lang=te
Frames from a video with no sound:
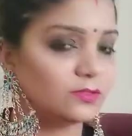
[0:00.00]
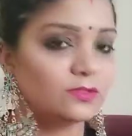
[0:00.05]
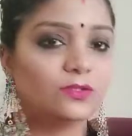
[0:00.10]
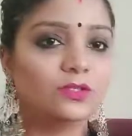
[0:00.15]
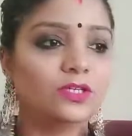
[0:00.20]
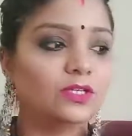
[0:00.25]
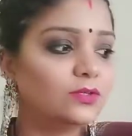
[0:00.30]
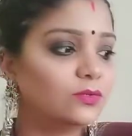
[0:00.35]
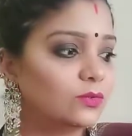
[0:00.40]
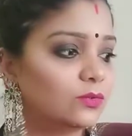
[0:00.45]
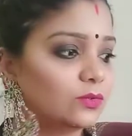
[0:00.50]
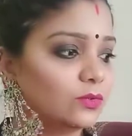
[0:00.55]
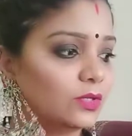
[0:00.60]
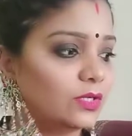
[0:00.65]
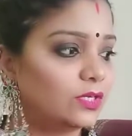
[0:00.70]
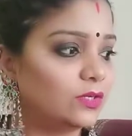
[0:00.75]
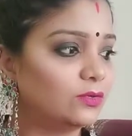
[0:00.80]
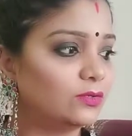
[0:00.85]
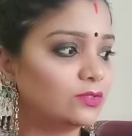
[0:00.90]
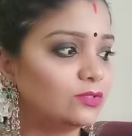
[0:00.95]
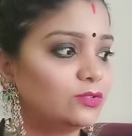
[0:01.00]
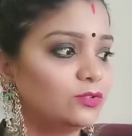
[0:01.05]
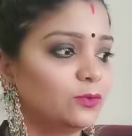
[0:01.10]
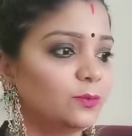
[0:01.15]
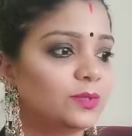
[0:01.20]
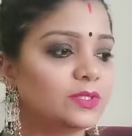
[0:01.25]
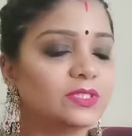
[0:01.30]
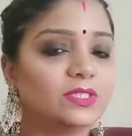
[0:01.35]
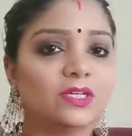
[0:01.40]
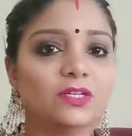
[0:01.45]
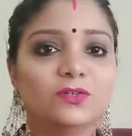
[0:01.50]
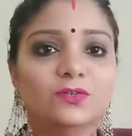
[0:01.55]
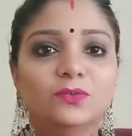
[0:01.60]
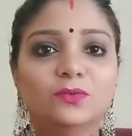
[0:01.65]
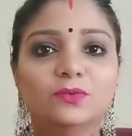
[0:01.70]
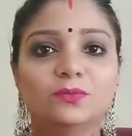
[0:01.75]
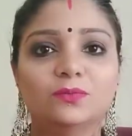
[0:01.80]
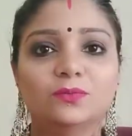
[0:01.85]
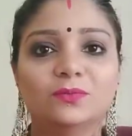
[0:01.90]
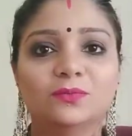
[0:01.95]
సో నేను కొన్ని లుక్స్ చూపిస్తాను
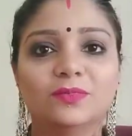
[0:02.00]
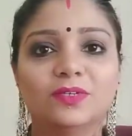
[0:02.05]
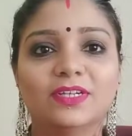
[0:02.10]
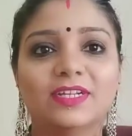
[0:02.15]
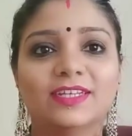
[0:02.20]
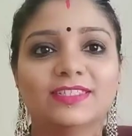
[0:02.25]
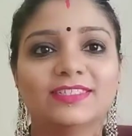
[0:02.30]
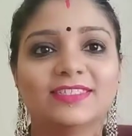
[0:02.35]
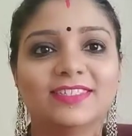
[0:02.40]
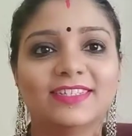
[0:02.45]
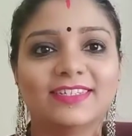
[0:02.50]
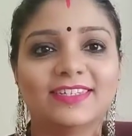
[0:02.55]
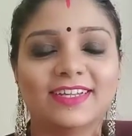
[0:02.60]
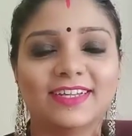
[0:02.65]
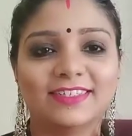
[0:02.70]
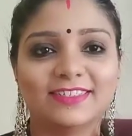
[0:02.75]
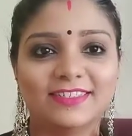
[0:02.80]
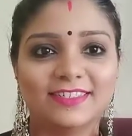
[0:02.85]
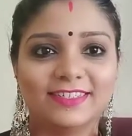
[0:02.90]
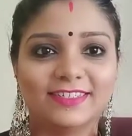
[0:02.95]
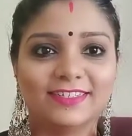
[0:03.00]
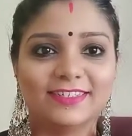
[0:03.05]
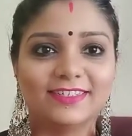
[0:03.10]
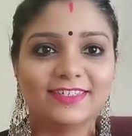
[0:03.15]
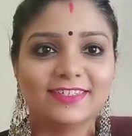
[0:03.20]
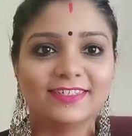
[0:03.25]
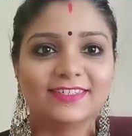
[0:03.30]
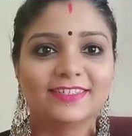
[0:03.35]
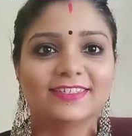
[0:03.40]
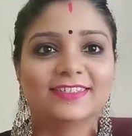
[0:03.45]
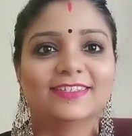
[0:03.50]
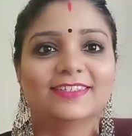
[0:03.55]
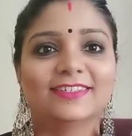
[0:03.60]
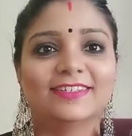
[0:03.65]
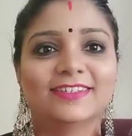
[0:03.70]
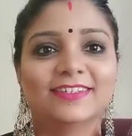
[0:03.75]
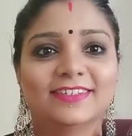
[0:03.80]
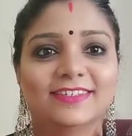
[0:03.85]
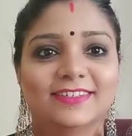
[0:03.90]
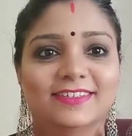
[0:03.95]
మీరు నచ్చితే ట్రై చేయండి
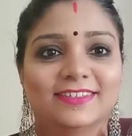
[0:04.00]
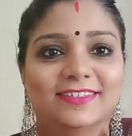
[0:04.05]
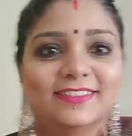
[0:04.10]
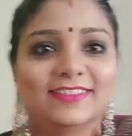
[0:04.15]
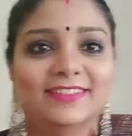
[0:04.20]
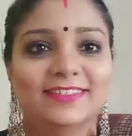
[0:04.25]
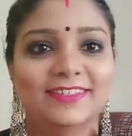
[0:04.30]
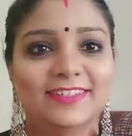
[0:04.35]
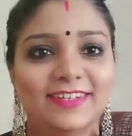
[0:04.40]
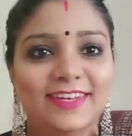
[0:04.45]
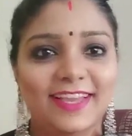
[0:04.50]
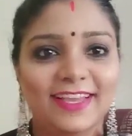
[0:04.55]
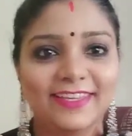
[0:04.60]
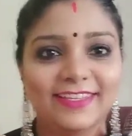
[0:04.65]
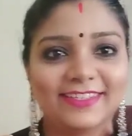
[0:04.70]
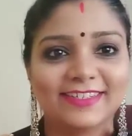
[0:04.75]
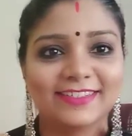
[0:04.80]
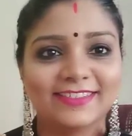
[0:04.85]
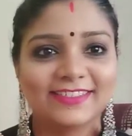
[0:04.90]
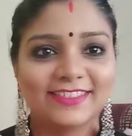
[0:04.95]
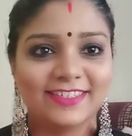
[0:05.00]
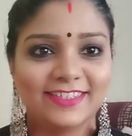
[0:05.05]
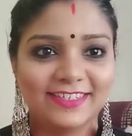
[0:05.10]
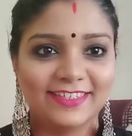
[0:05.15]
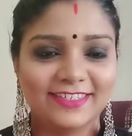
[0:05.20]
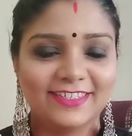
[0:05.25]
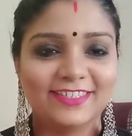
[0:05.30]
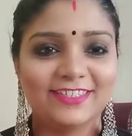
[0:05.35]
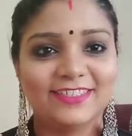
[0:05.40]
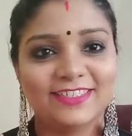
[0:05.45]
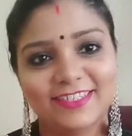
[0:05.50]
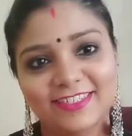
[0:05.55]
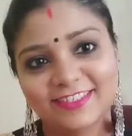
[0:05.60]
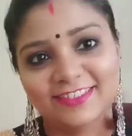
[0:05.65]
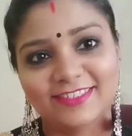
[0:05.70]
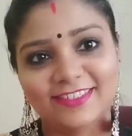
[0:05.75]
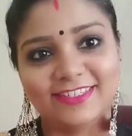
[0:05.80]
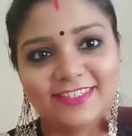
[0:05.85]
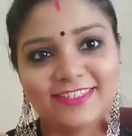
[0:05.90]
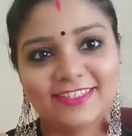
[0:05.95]
లైక్ చేయండి షేర్
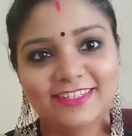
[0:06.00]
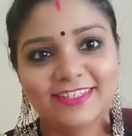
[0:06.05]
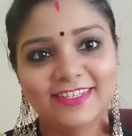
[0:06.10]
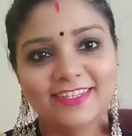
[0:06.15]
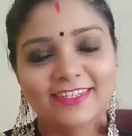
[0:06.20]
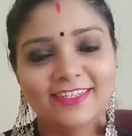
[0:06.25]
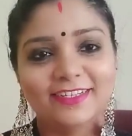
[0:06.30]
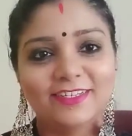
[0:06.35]
చేయండి